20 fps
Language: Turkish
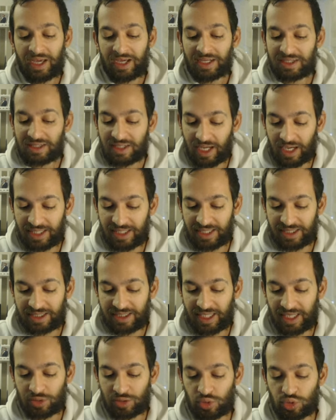
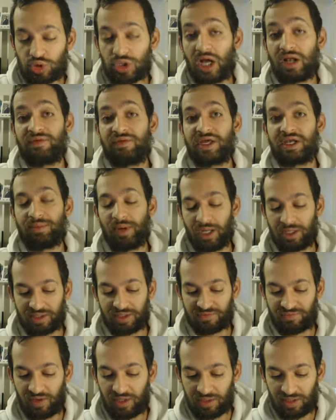Kraliyetten güzel verim
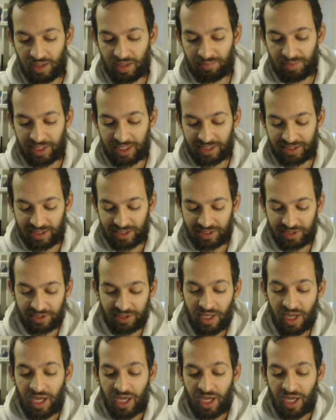aldık. Valla belediyenin